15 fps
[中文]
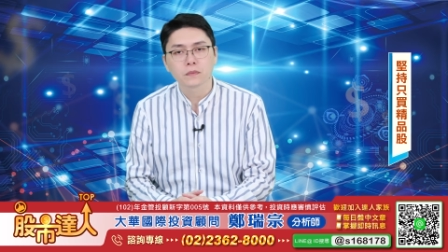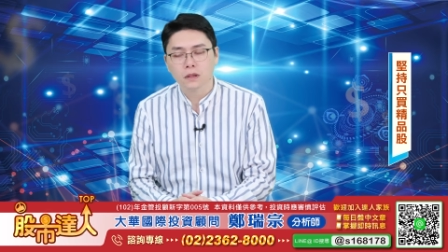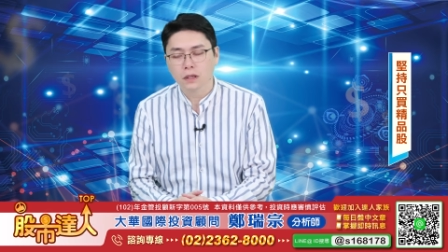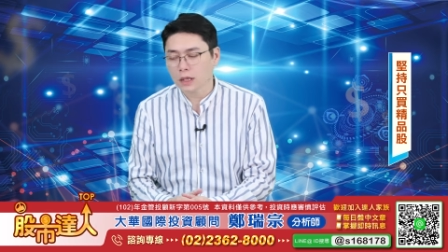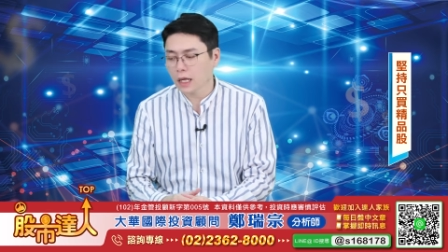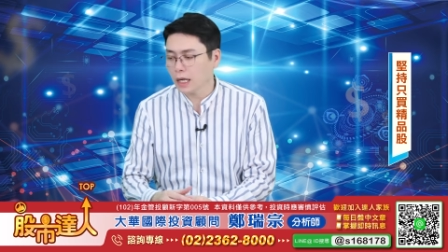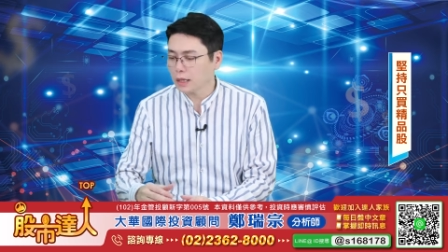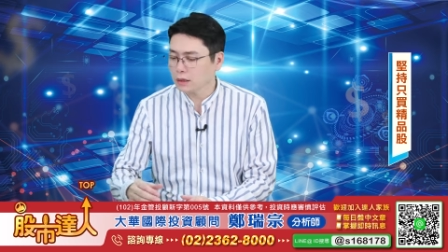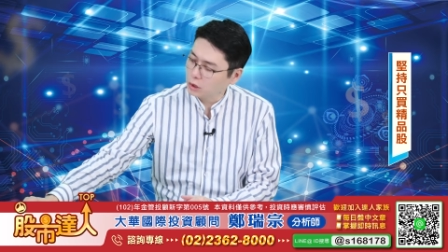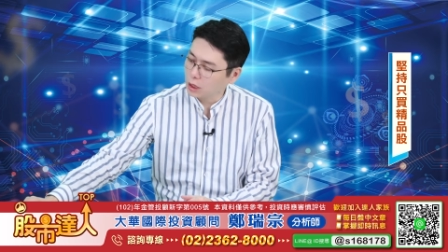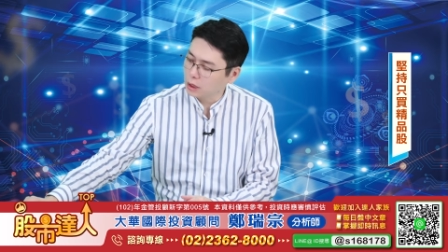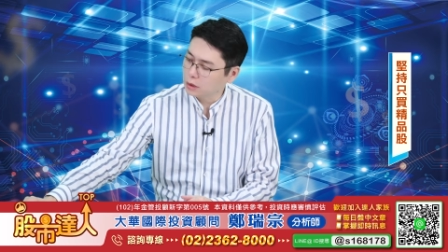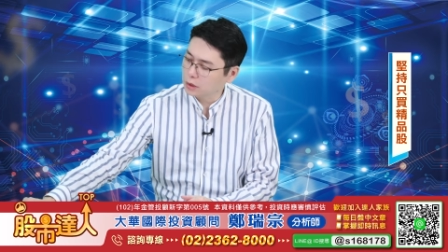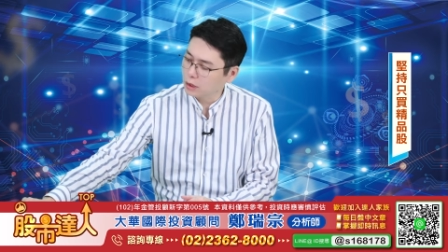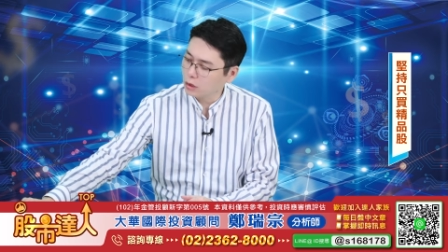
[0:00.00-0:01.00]
那当然，水
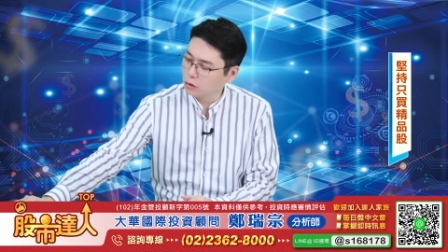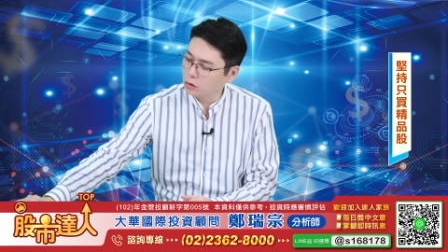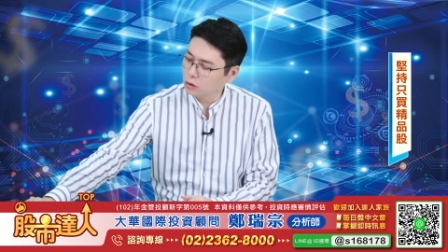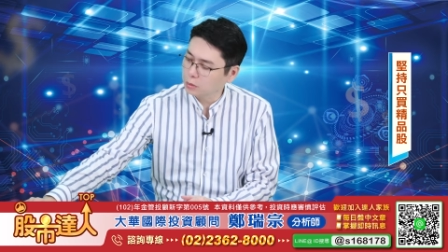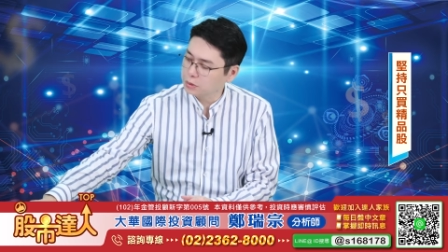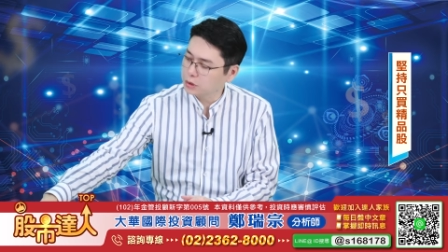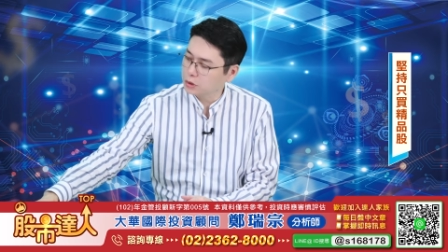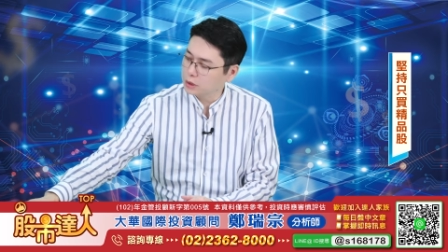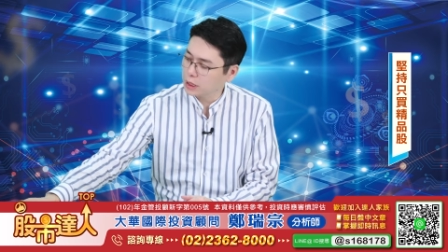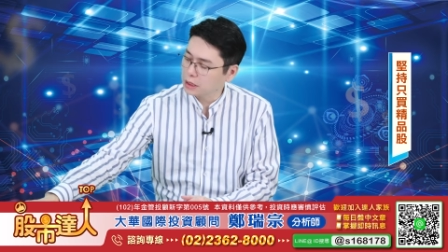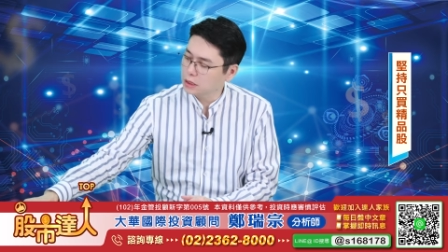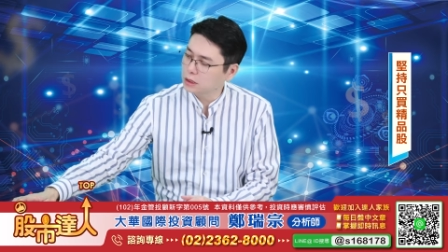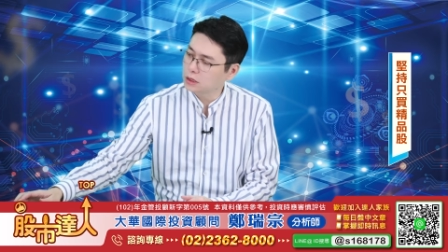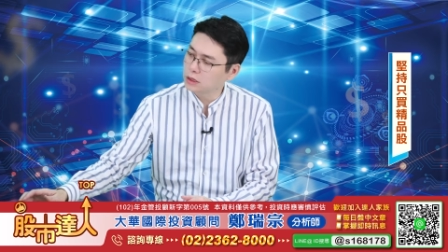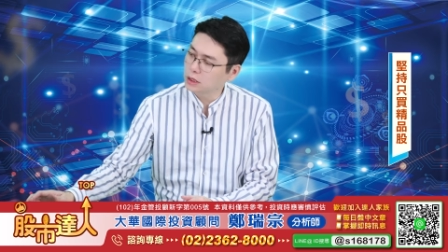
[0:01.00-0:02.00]
冷的龙头，比如说三
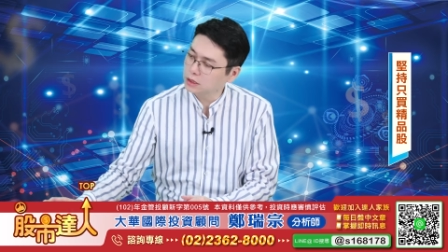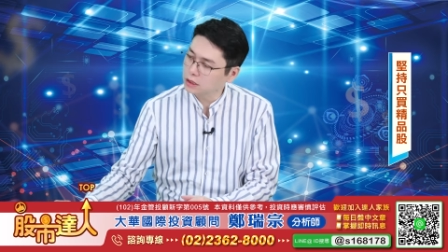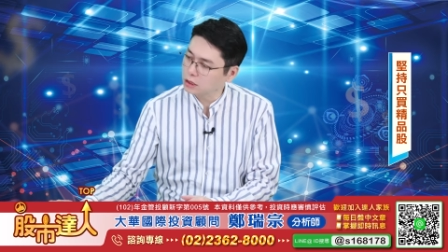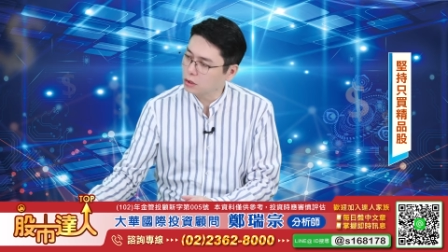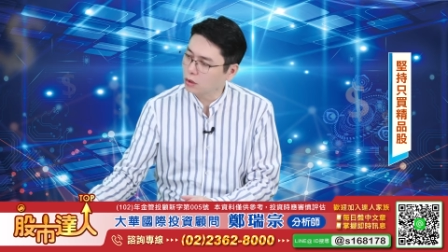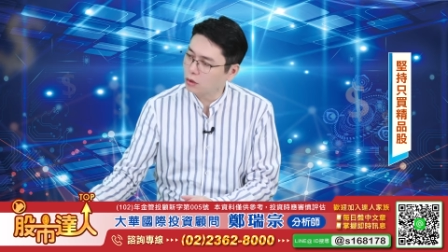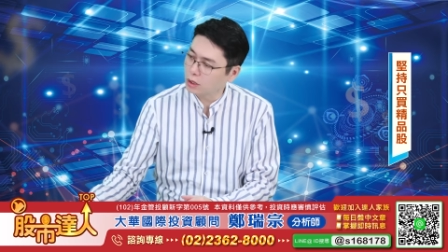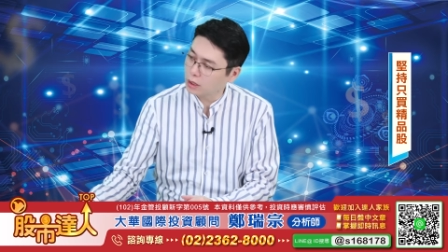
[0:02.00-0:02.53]
零一七的奇宏